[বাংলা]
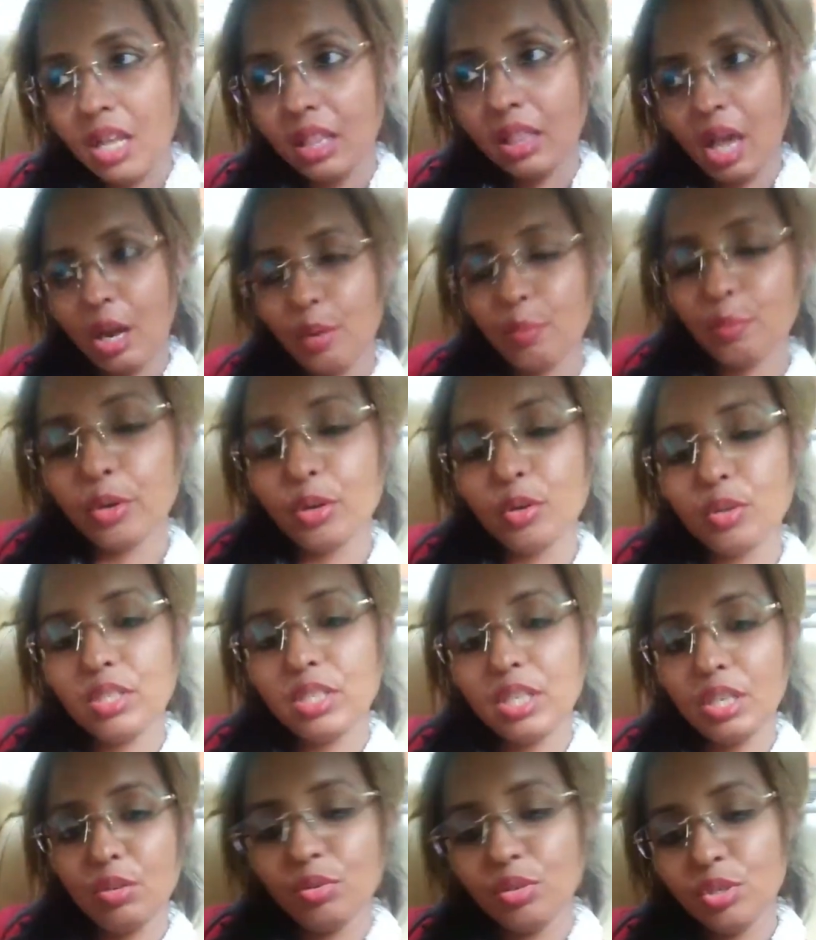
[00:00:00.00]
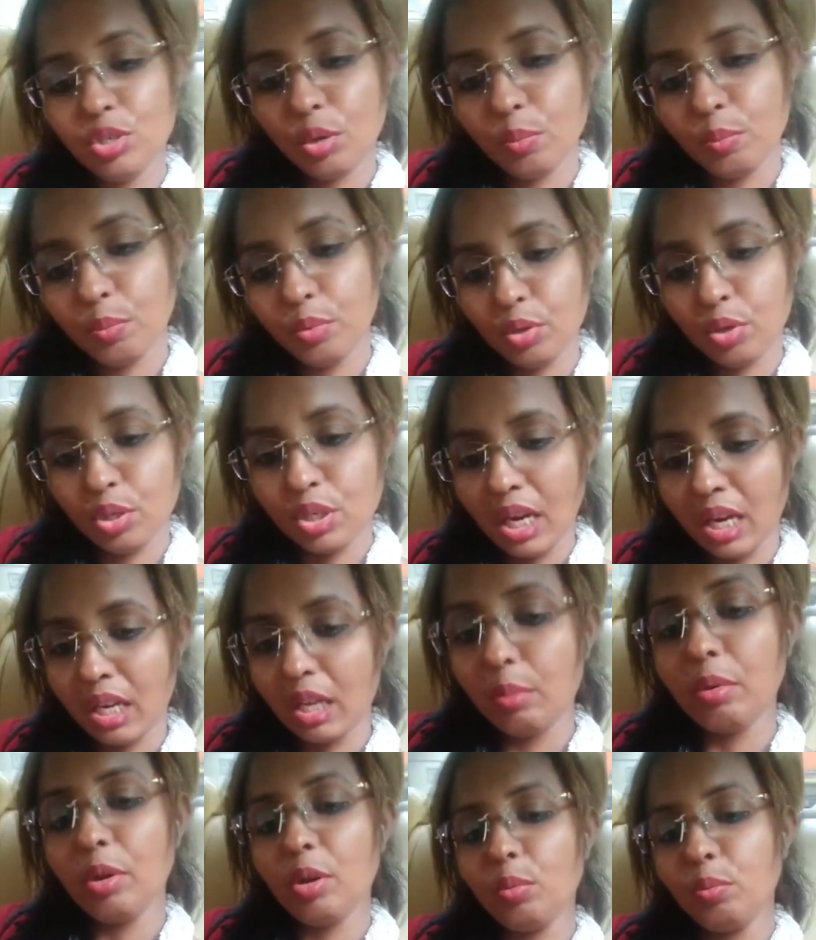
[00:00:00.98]
তারপরেও জেনুইন সম্পর্ক
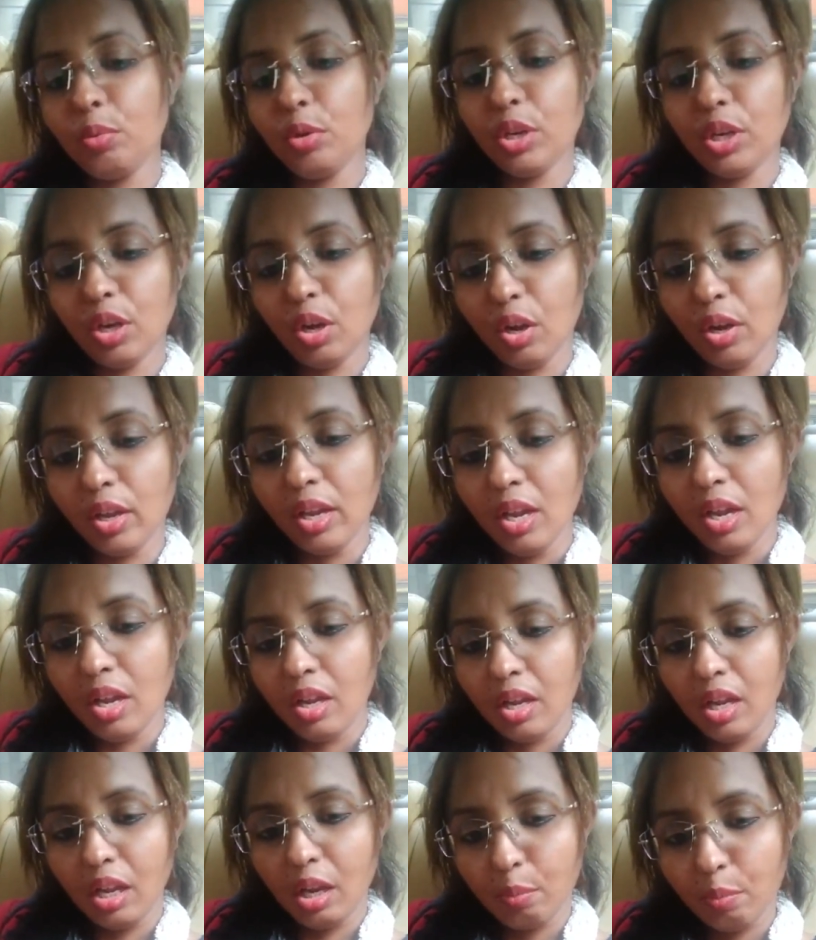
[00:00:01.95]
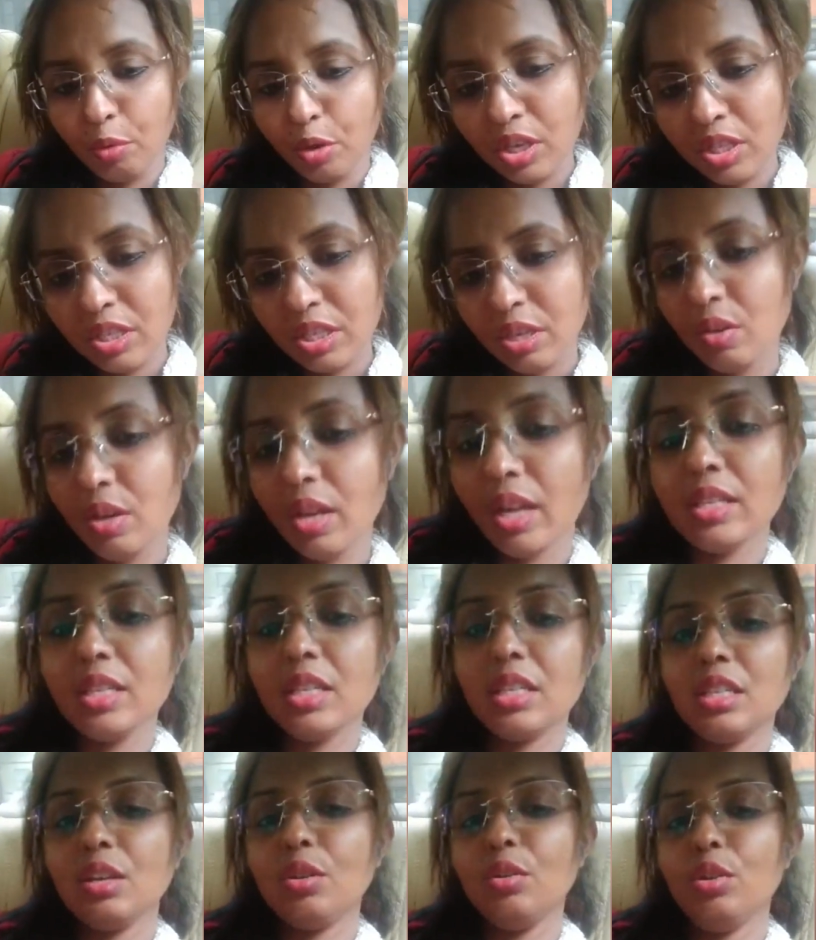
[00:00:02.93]
সাকিবের উপরই হয় এরপরে যেগুলি আছে
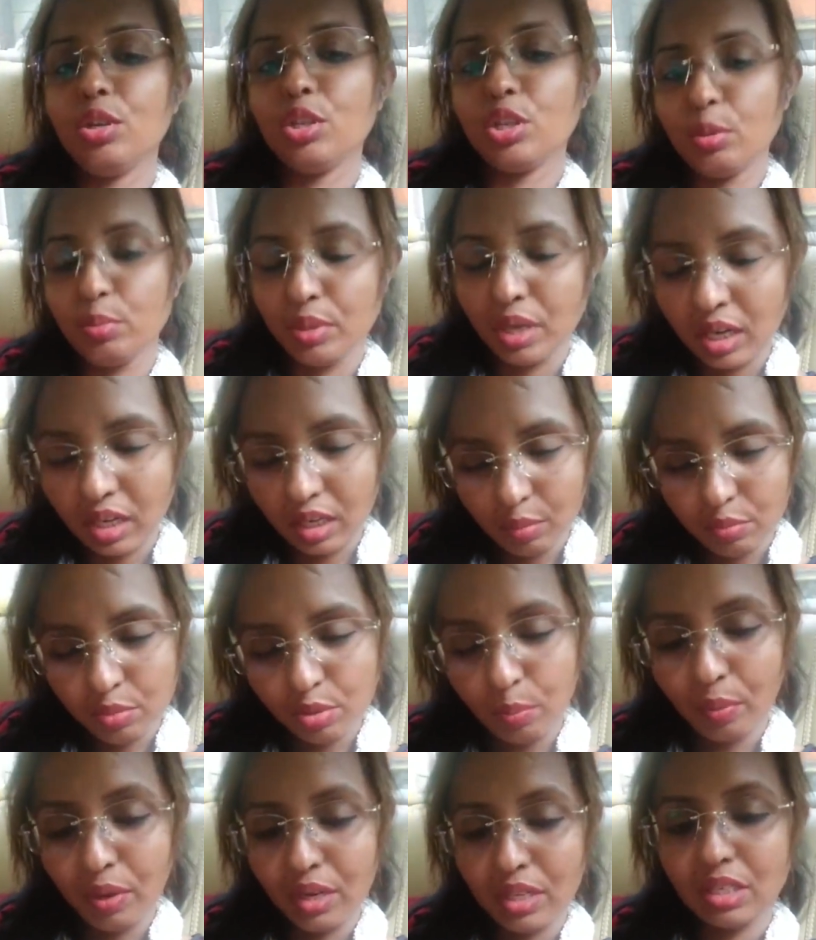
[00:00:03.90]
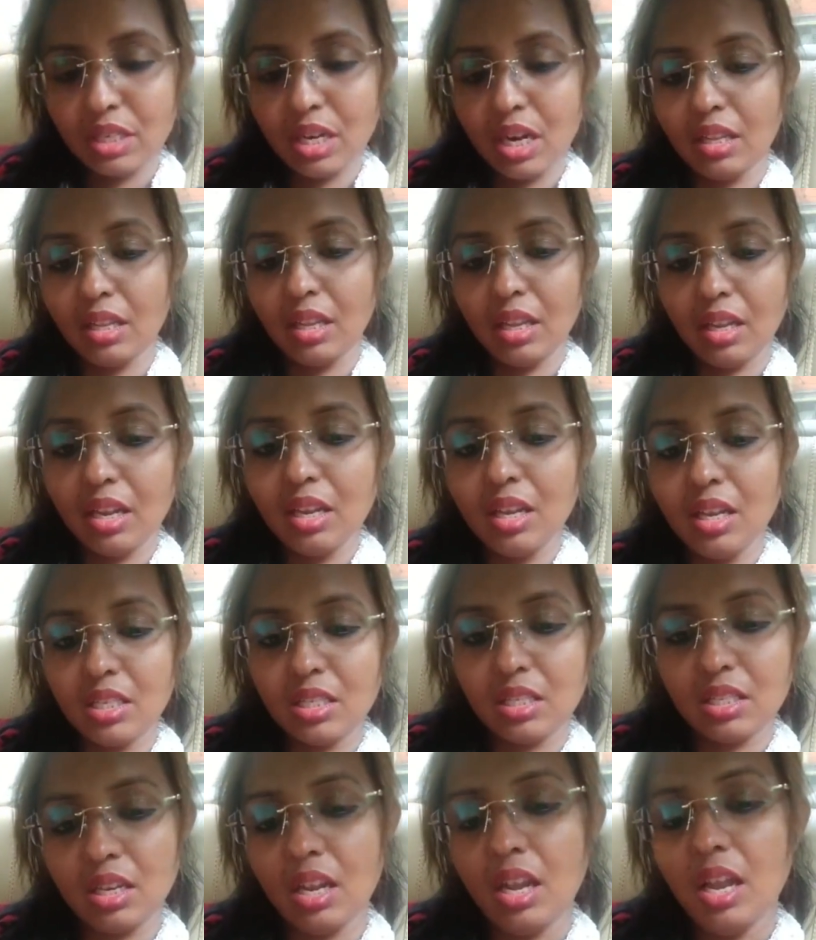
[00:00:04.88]
সেগুলি সব সাকিব সুপারস্টার দেখেই
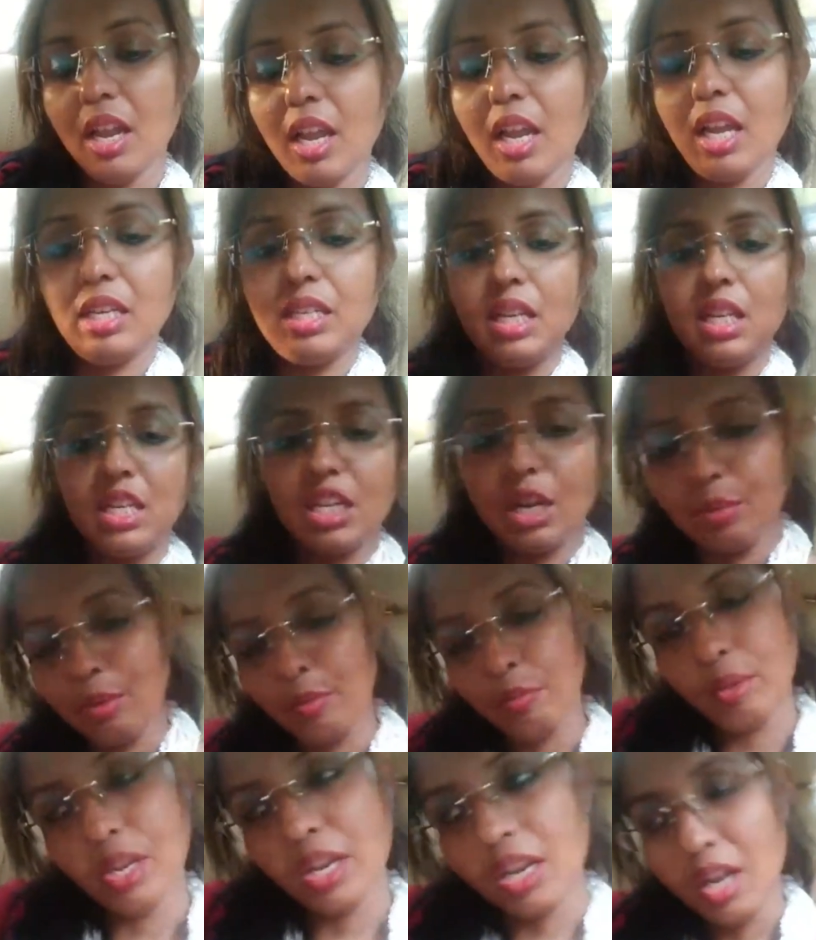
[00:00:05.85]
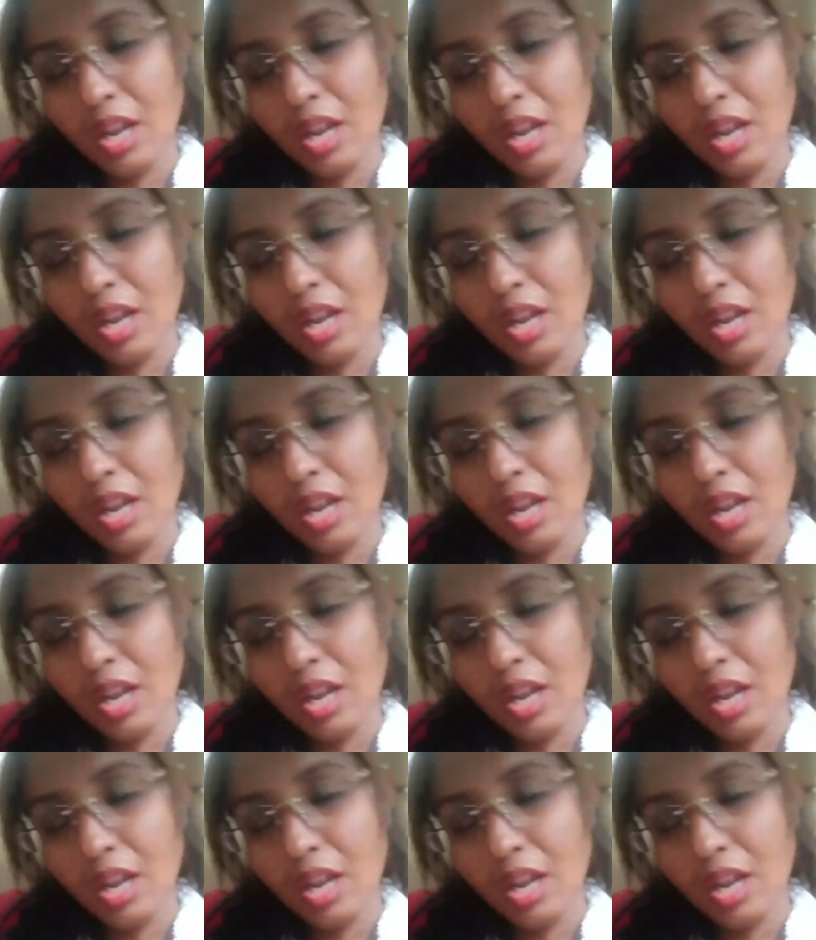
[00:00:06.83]
এসছে এটাই স্বাভাবিক